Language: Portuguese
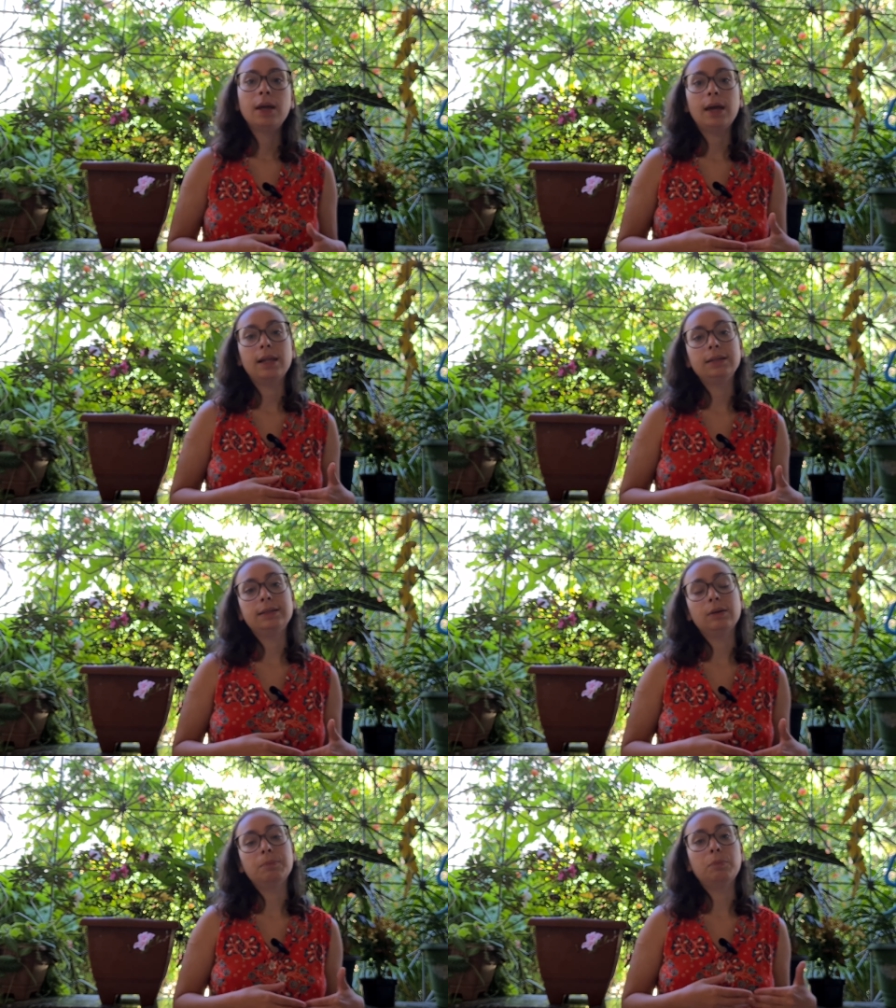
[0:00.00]
elas
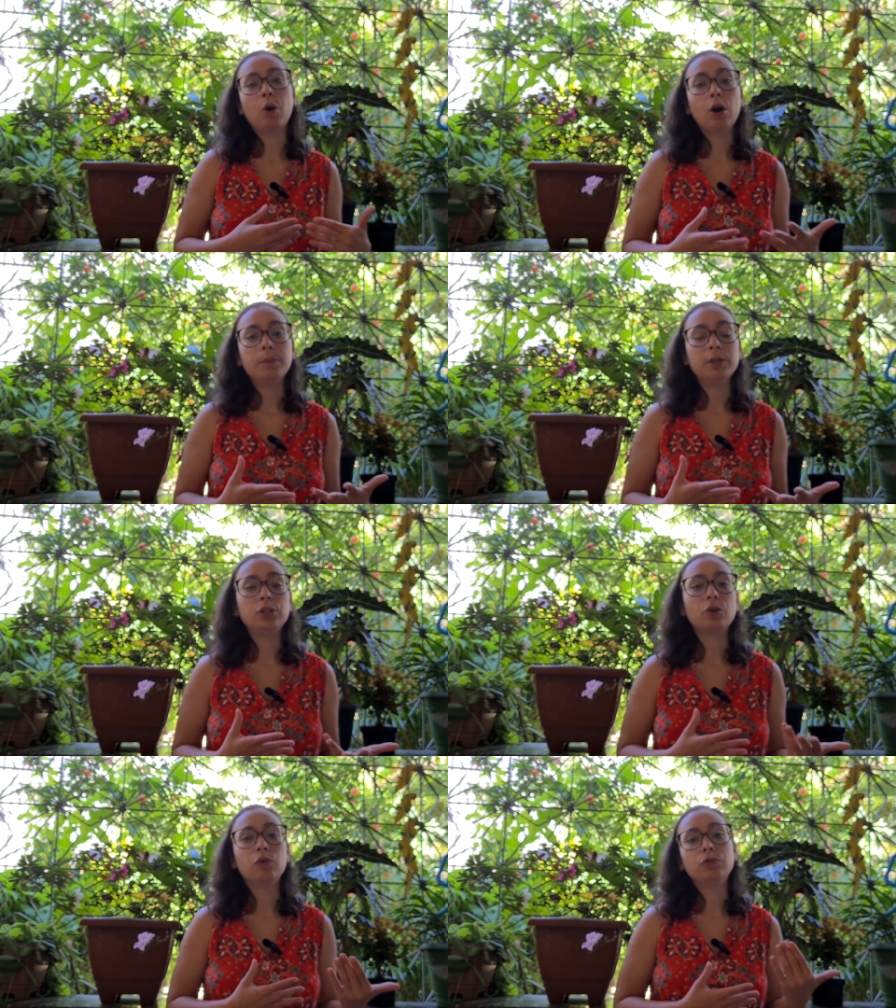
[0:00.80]
são
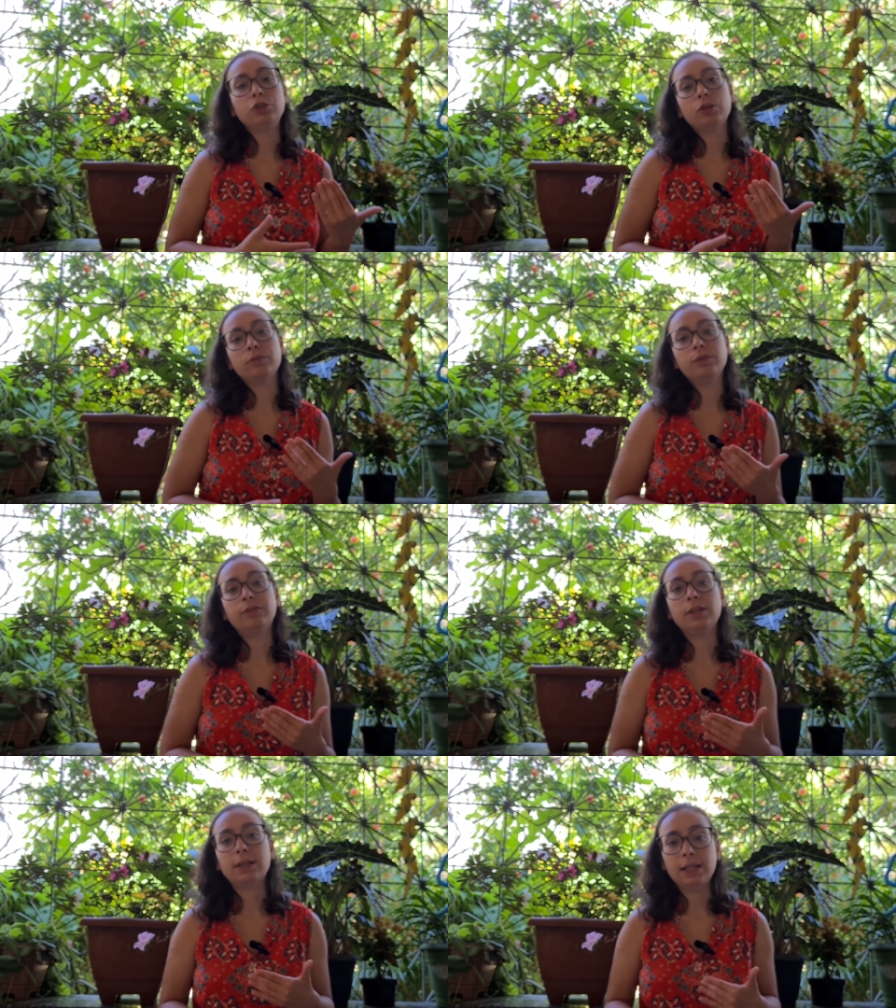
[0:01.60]
pobres ou estão
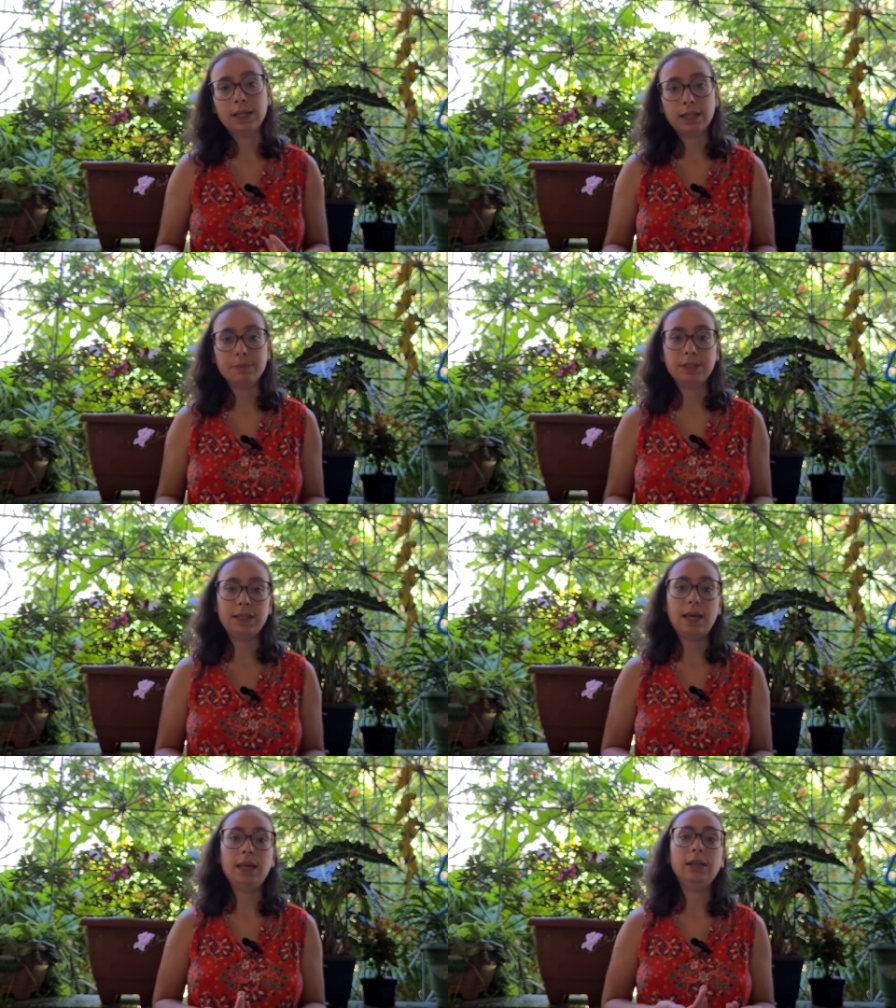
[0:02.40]
vivendo na linha da
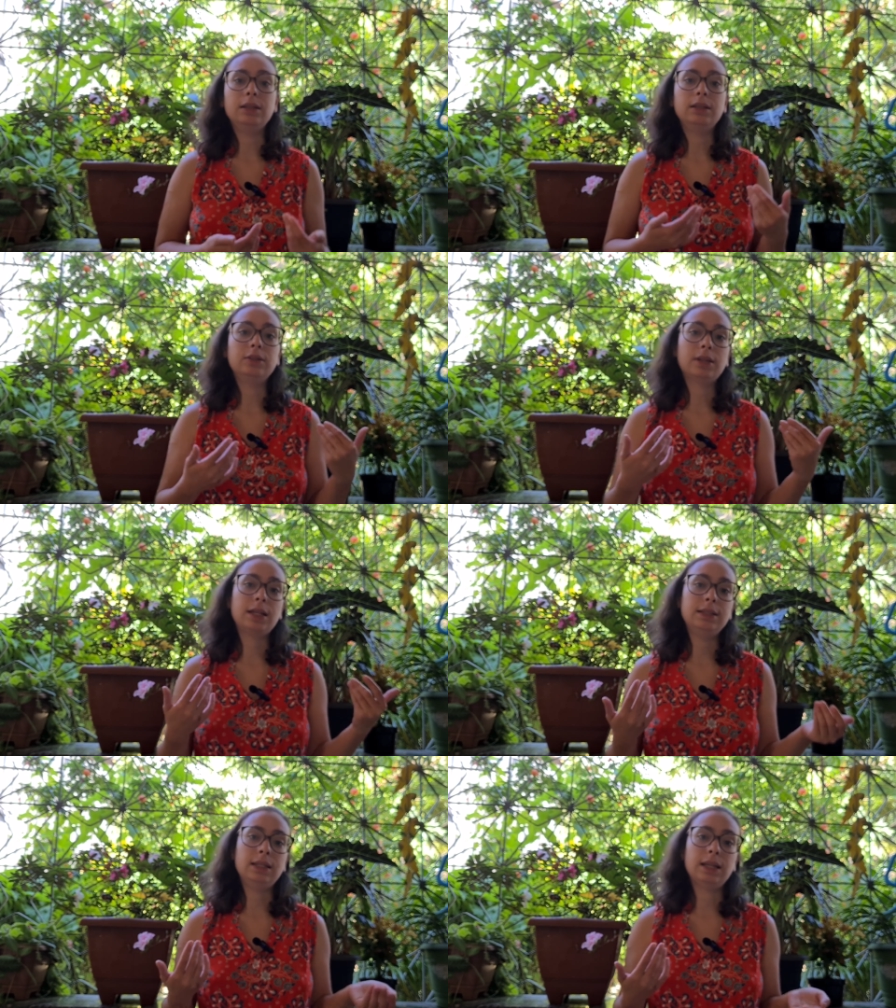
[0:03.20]
miséria, isso
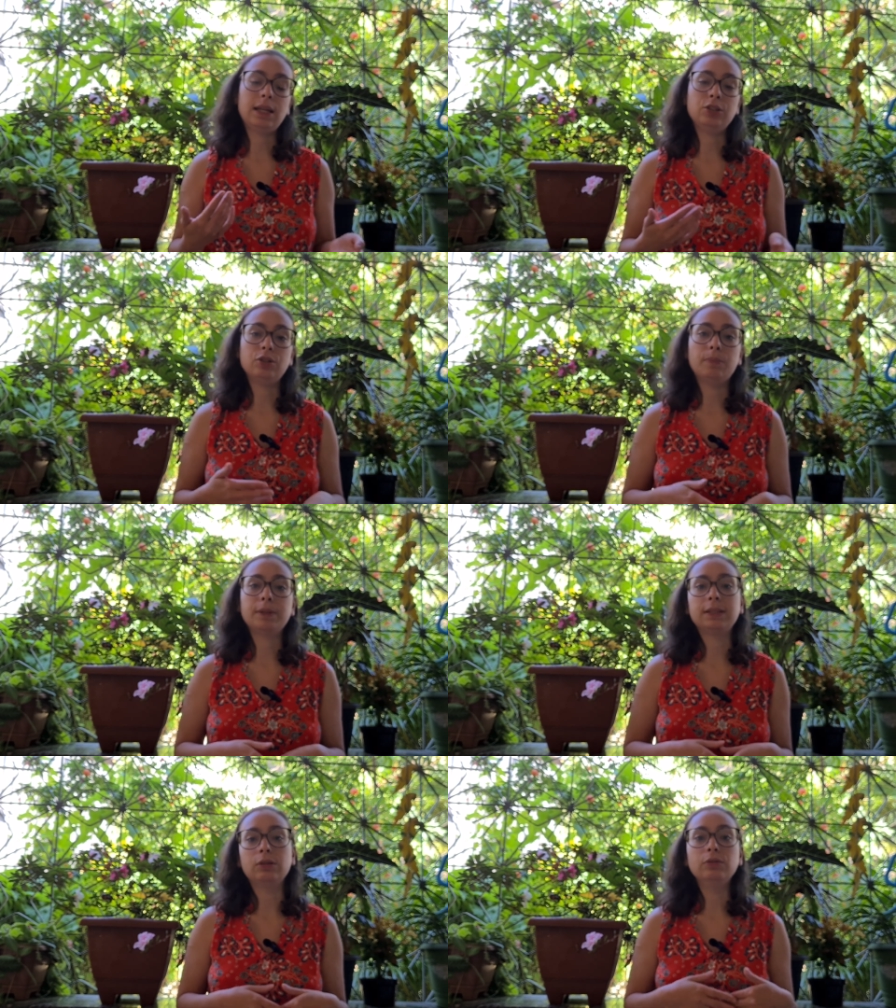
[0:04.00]
quer dizer que elas estão
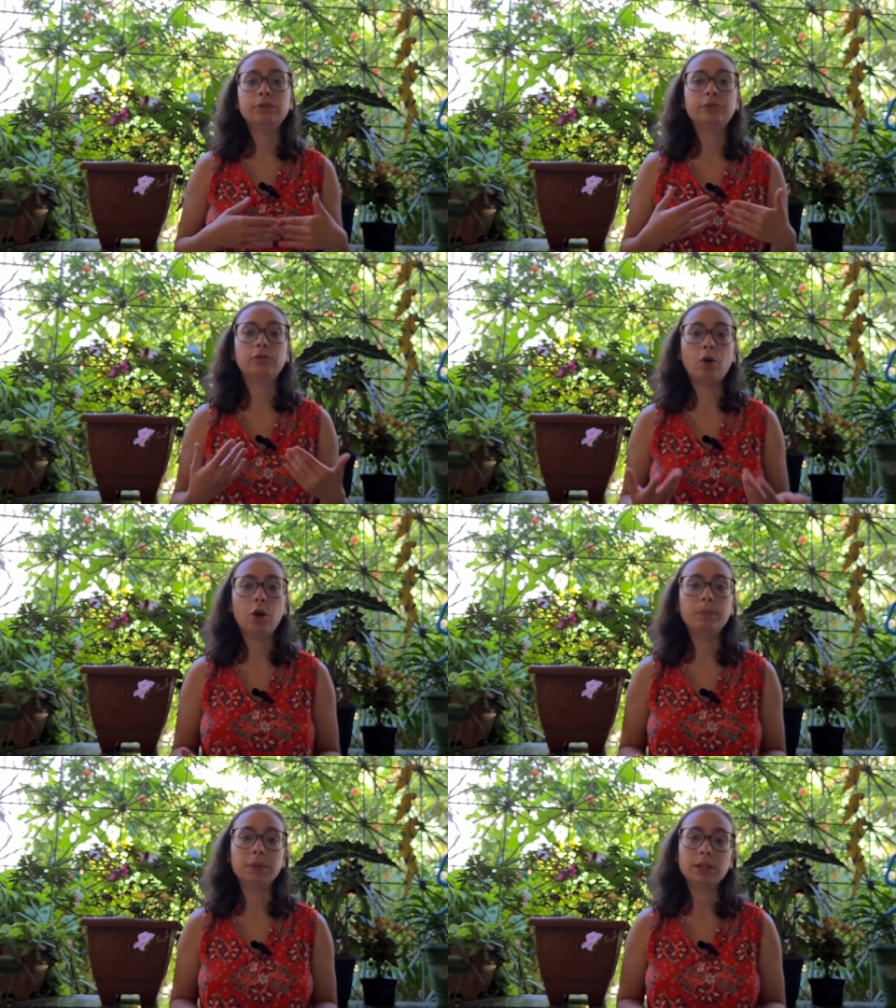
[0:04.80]
passando
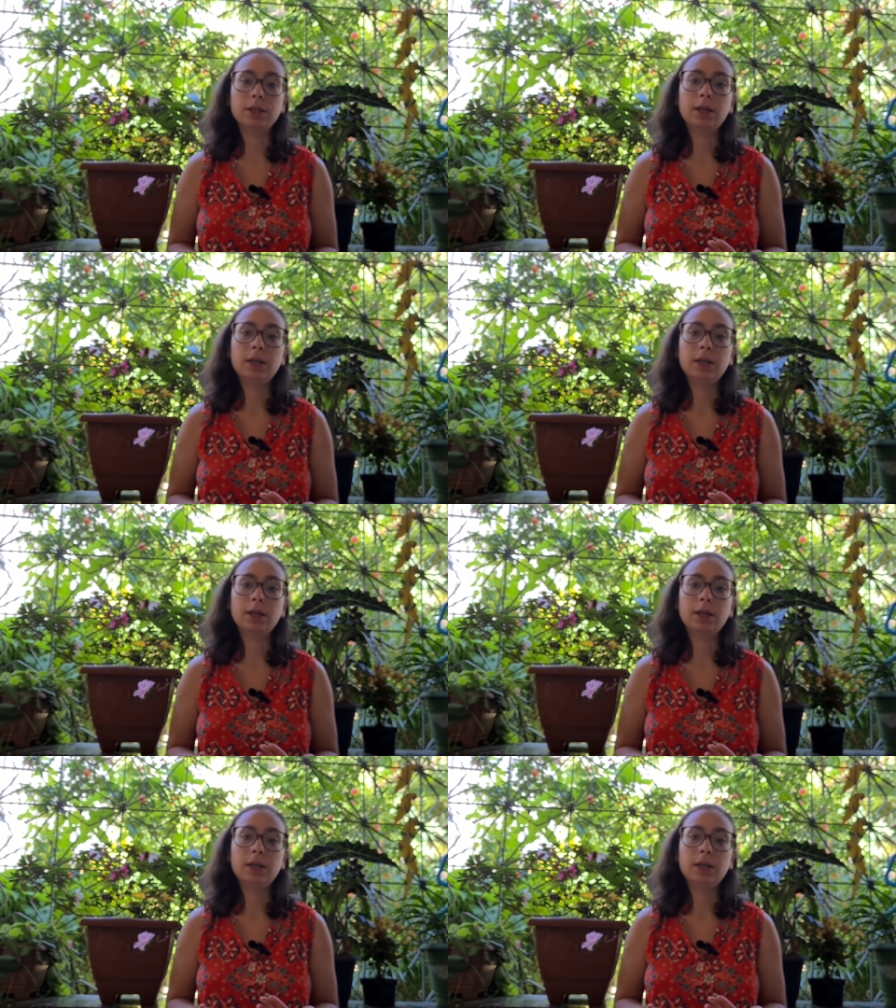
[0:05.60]
fome,